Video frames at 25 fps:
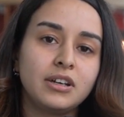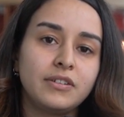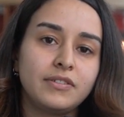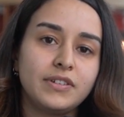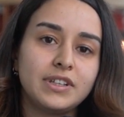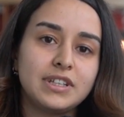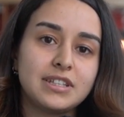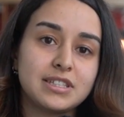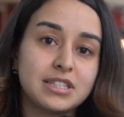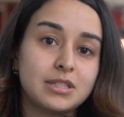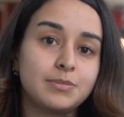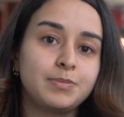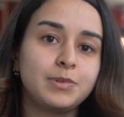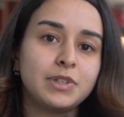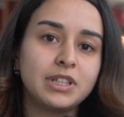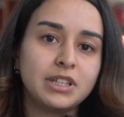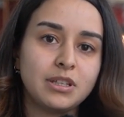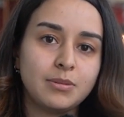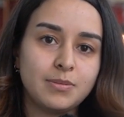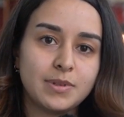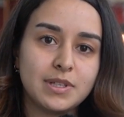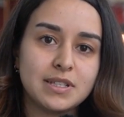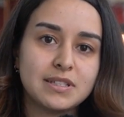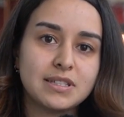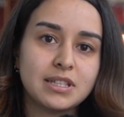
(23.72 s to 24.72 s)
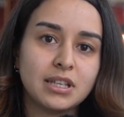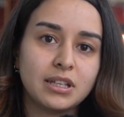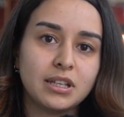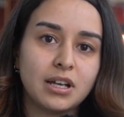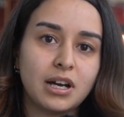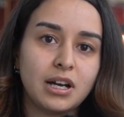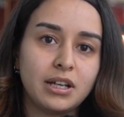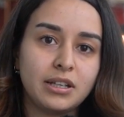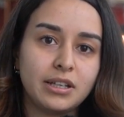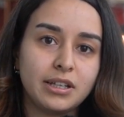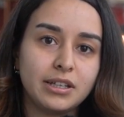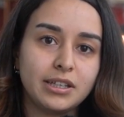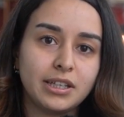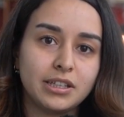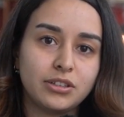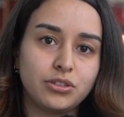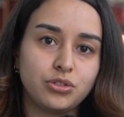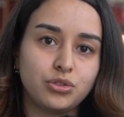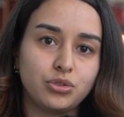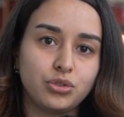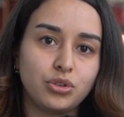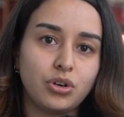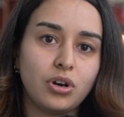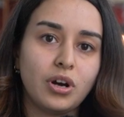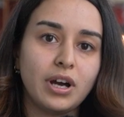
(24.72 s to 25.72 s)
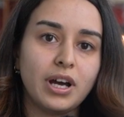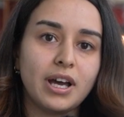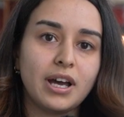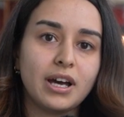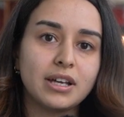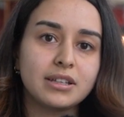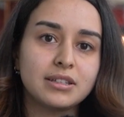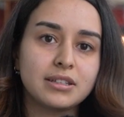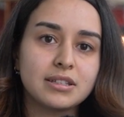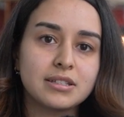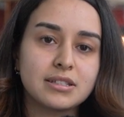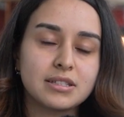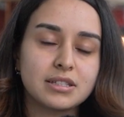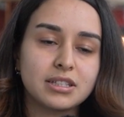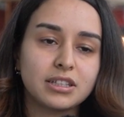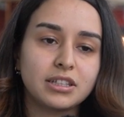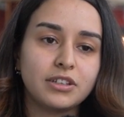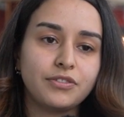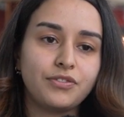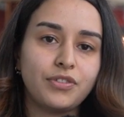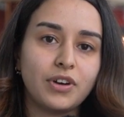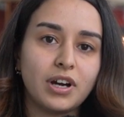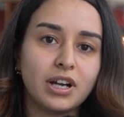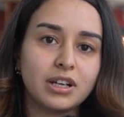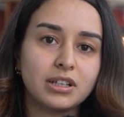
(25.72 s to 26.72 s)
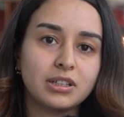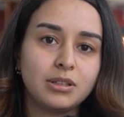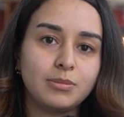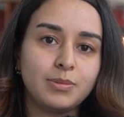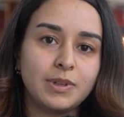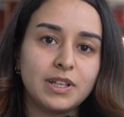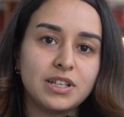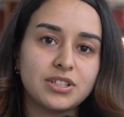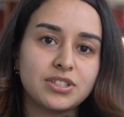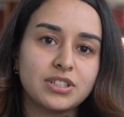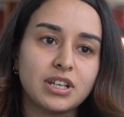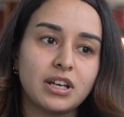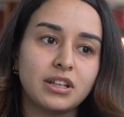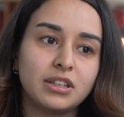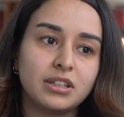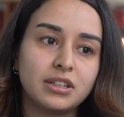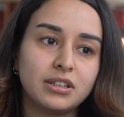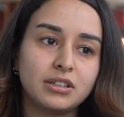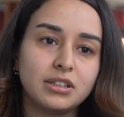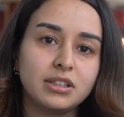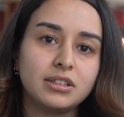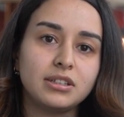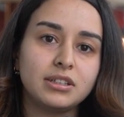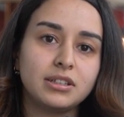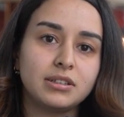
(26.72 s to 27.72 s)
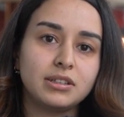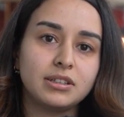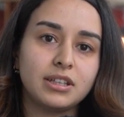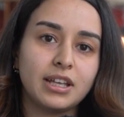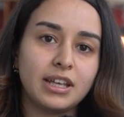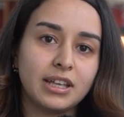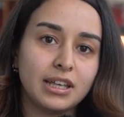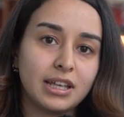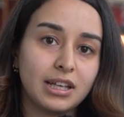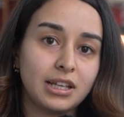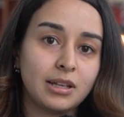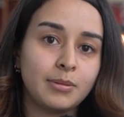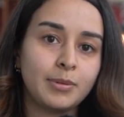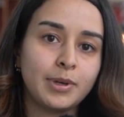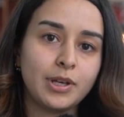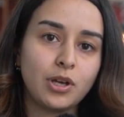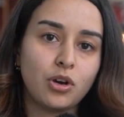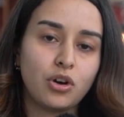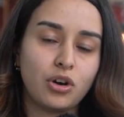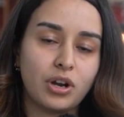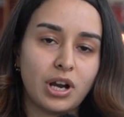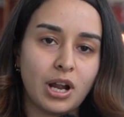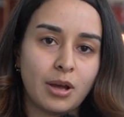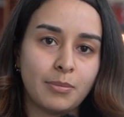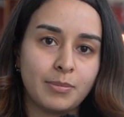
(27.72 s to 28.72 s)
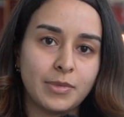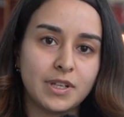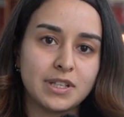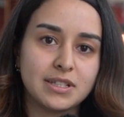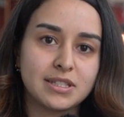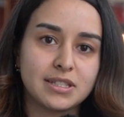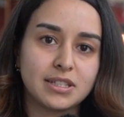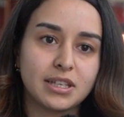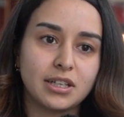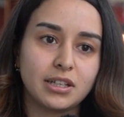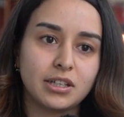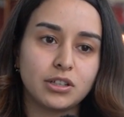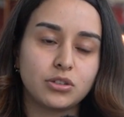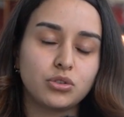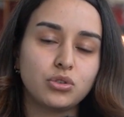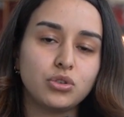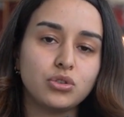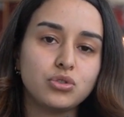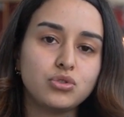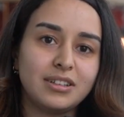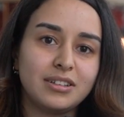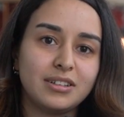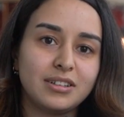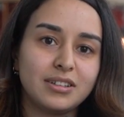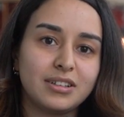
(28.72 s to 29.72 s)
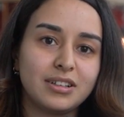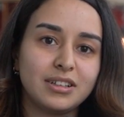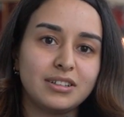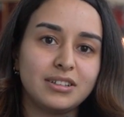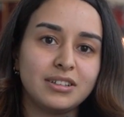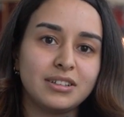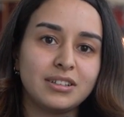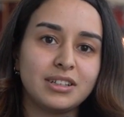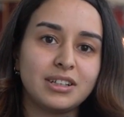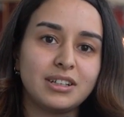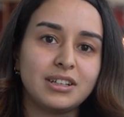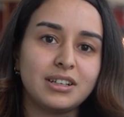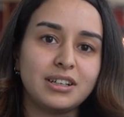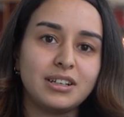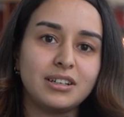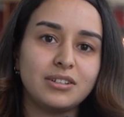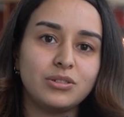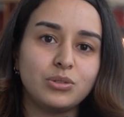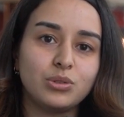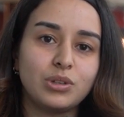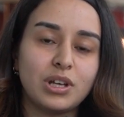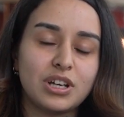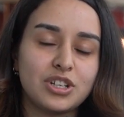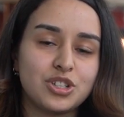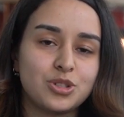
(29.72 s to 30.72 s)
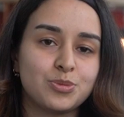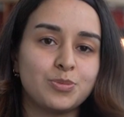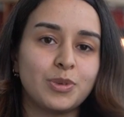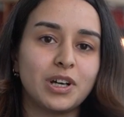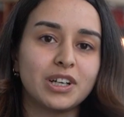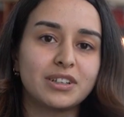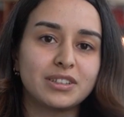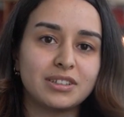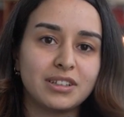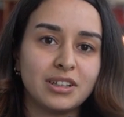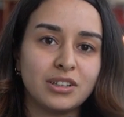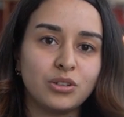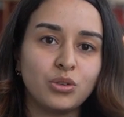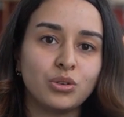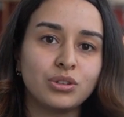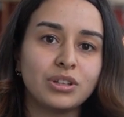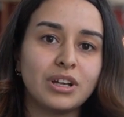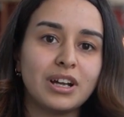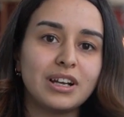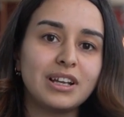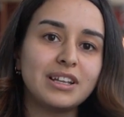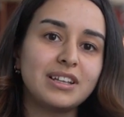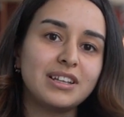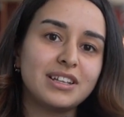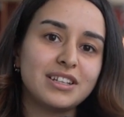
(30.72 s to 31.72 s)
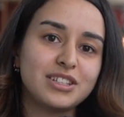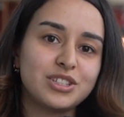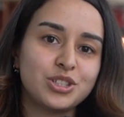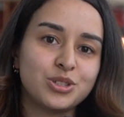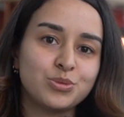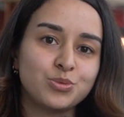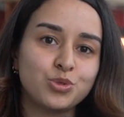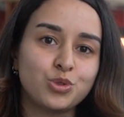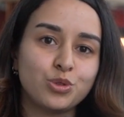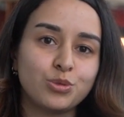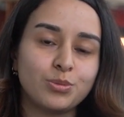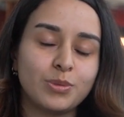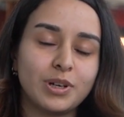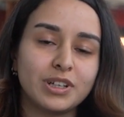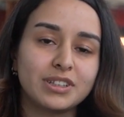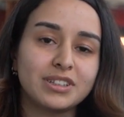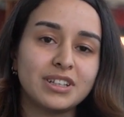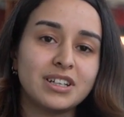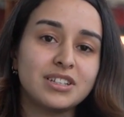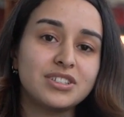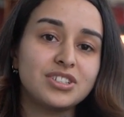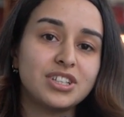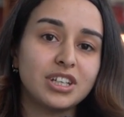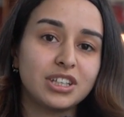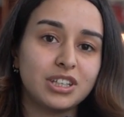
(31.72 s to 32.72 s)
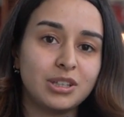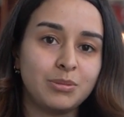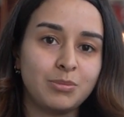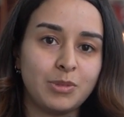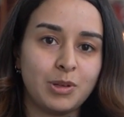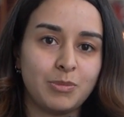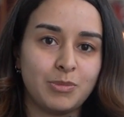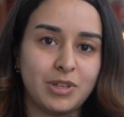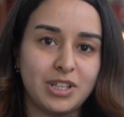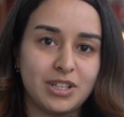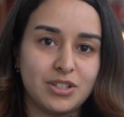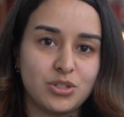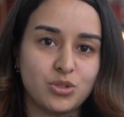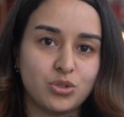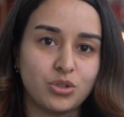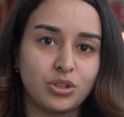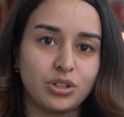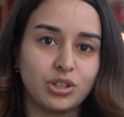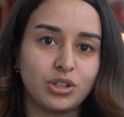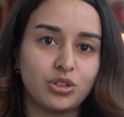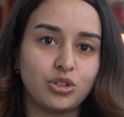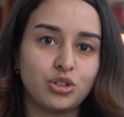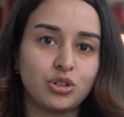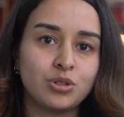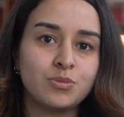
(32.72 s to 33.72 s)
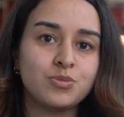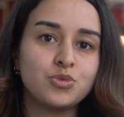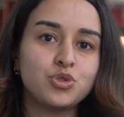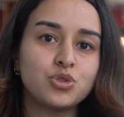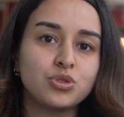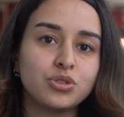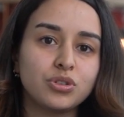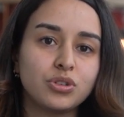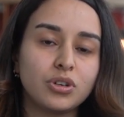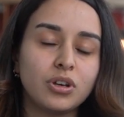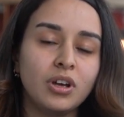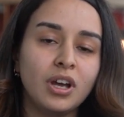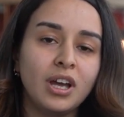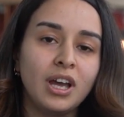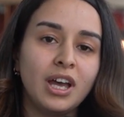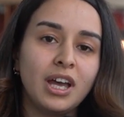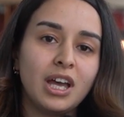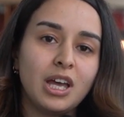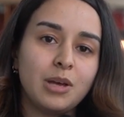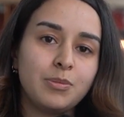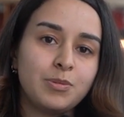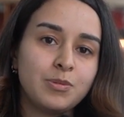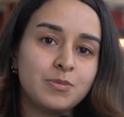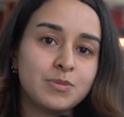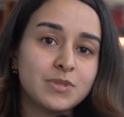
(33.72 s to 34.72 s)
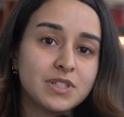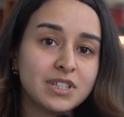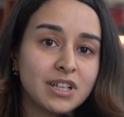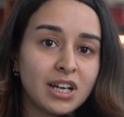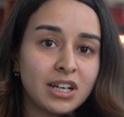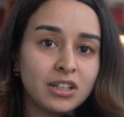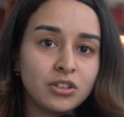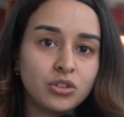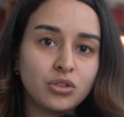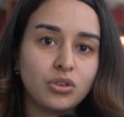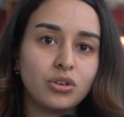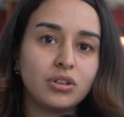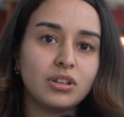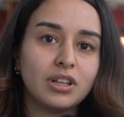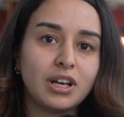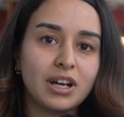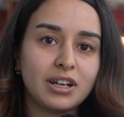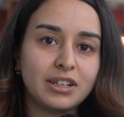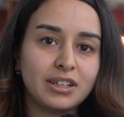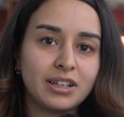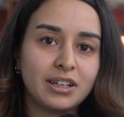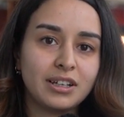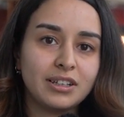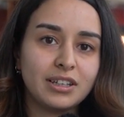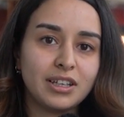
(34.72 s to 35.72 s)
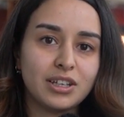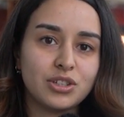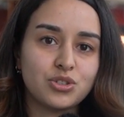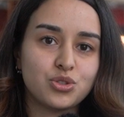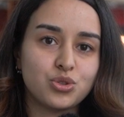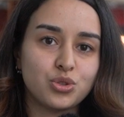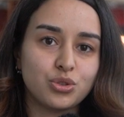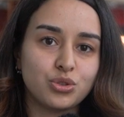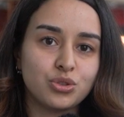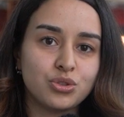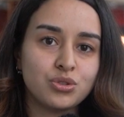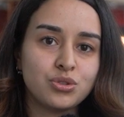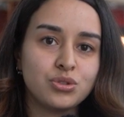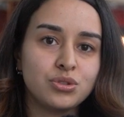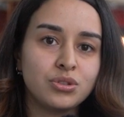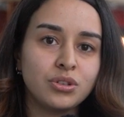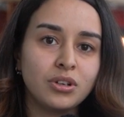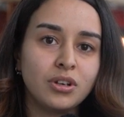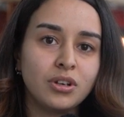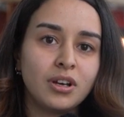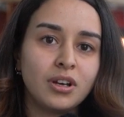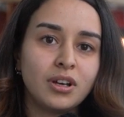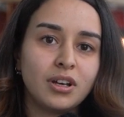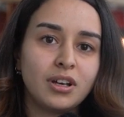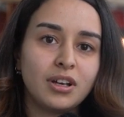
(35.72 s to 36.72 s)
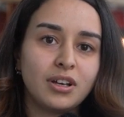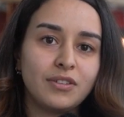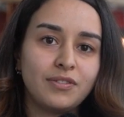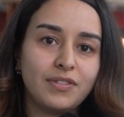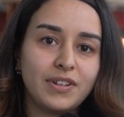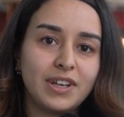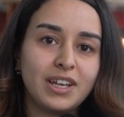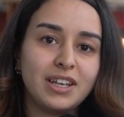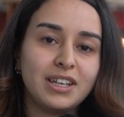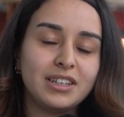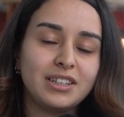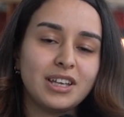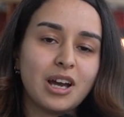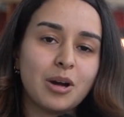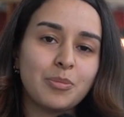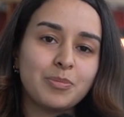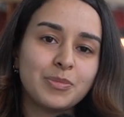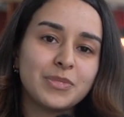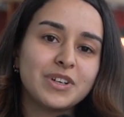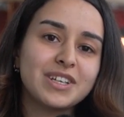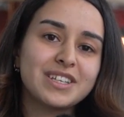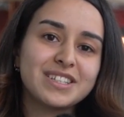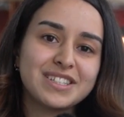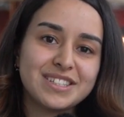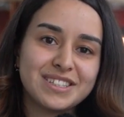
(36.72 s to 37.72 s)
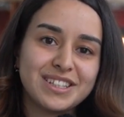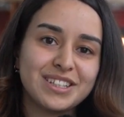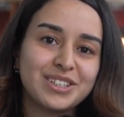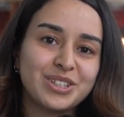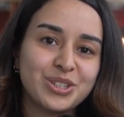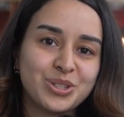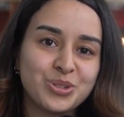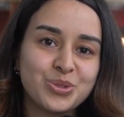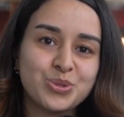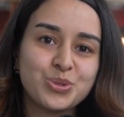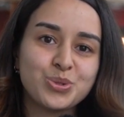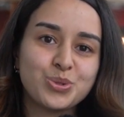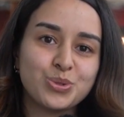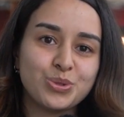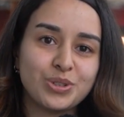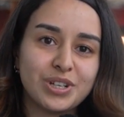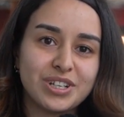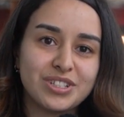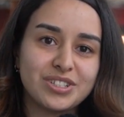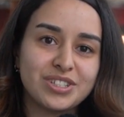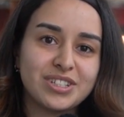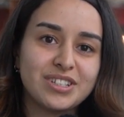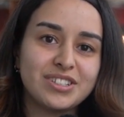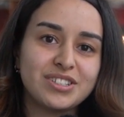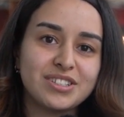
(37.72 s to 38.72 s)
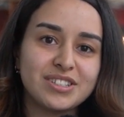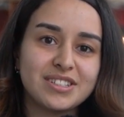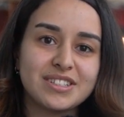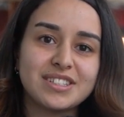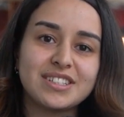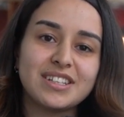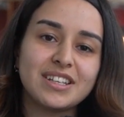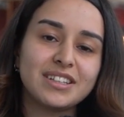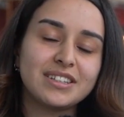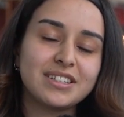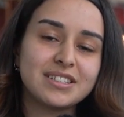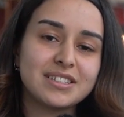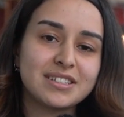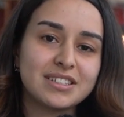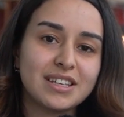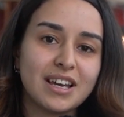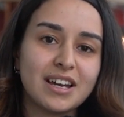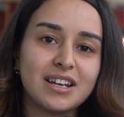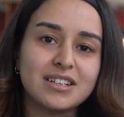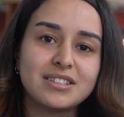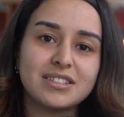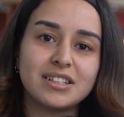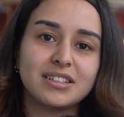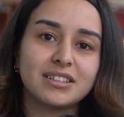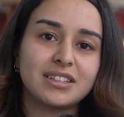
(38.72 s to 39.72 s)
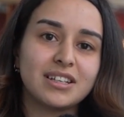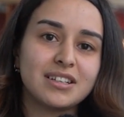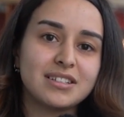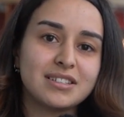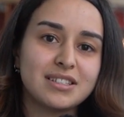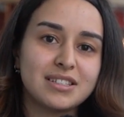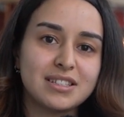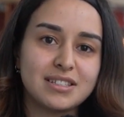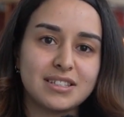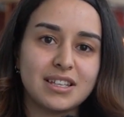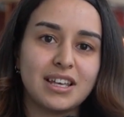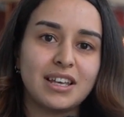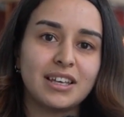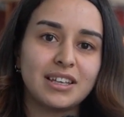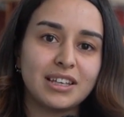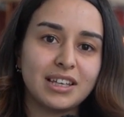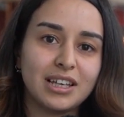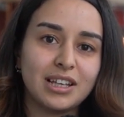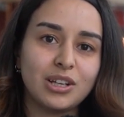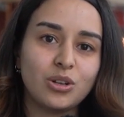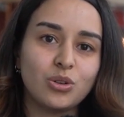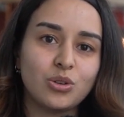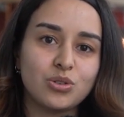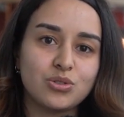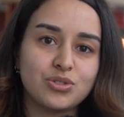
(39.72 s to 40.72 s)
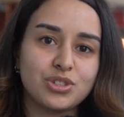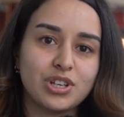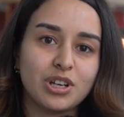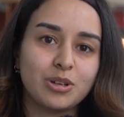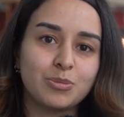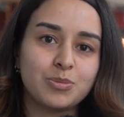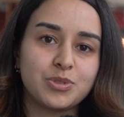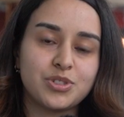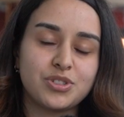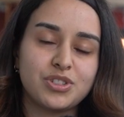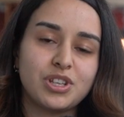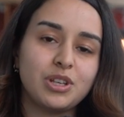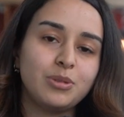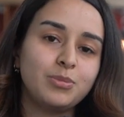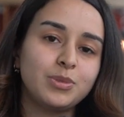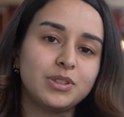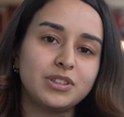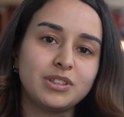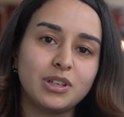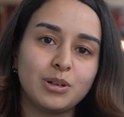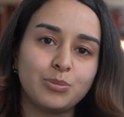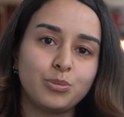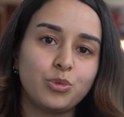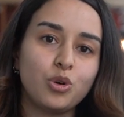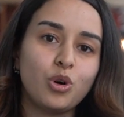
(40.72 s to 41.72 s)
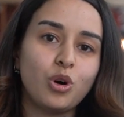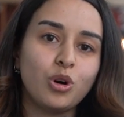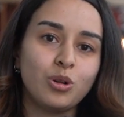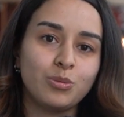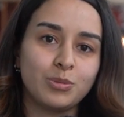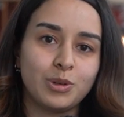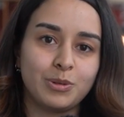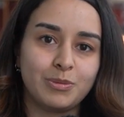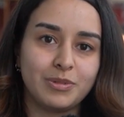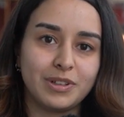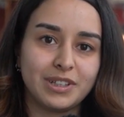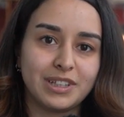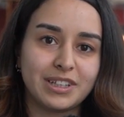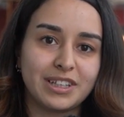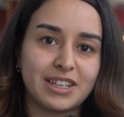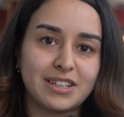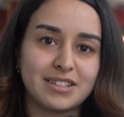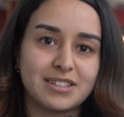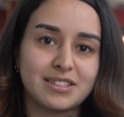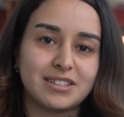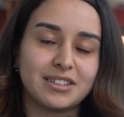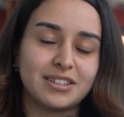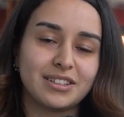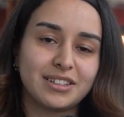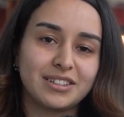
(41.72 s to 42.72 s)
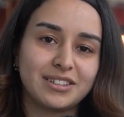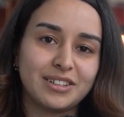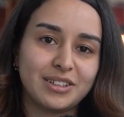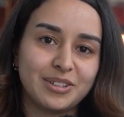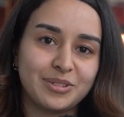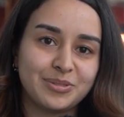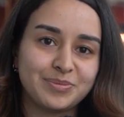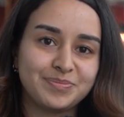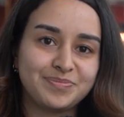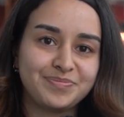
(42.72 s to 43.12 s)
ve disiplinli bir insan haline getiriyor. Hayatınızdaki farklı bileşenleri dengelemeyi öğrenmeniz gerekiyor. Kadınlara ulaşmaktan, onlarla iletişim kurmaktan çekinmemenizi öneriyorum. Çünkü hepimiz aynı yollardan geçiyoruz e, ve yapmak istediğiniz sürece cinsiyetiniz gerçekten size engel olacak bir şey, bir tabu olmamalı kesinlikle.